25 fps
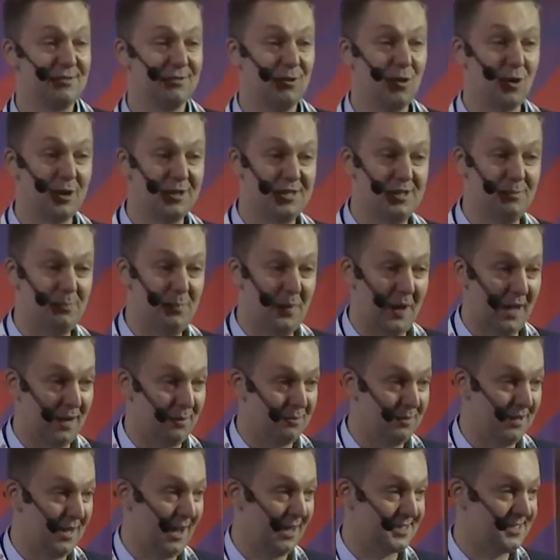в городе Пермь.
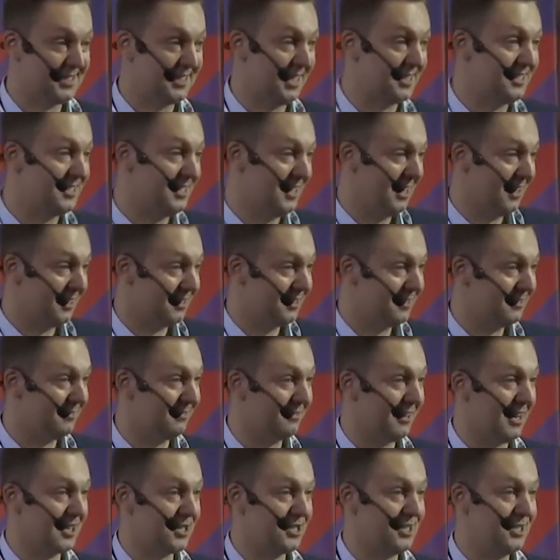Я сосед,
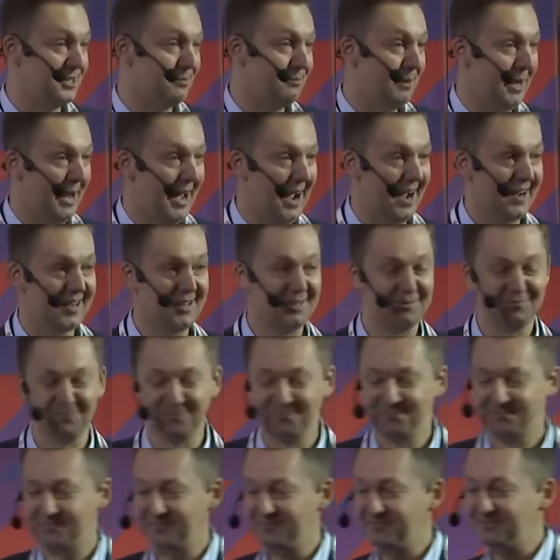ваш земляк.
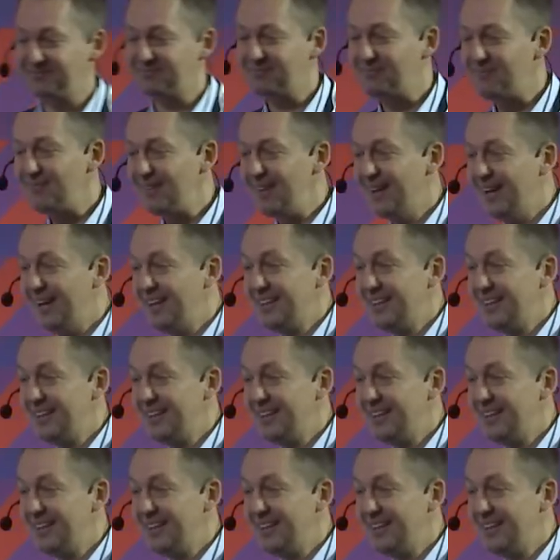А,